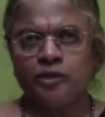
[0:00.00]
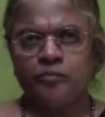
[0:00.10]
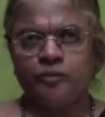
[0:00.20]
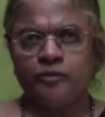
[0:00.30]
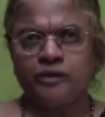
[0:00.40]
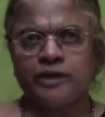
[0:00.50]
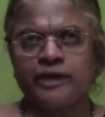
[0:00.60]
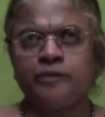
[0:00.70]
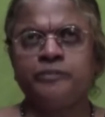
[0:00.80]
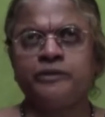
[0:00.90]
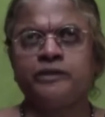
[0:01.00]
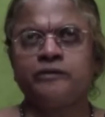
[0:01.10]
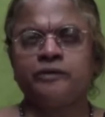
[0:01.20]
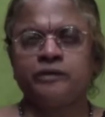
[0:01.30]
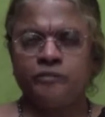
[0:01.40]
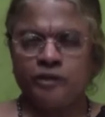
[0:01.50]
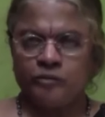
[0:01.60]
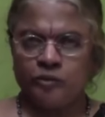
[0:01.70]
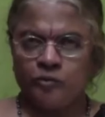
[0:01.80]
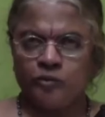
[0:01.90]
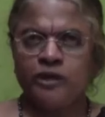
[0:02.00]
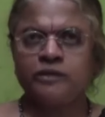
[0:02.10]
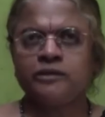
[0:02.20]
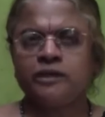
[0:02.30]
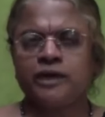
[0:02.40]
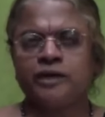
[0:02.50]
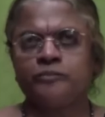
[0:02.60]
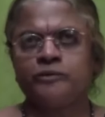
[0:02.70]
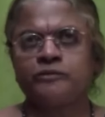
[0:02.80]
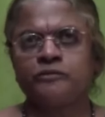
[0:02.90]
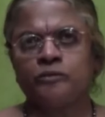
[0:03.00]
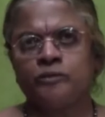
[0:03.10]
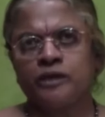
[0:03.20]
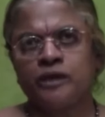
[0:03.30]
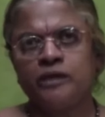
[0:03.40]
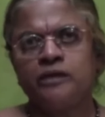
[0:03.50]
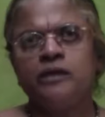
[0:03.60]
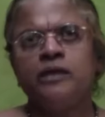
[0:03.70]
எப்போது கடைபிடிக்க வேண்டும் நம்ம உணர்ந்து கடைபிடித்தோமானால்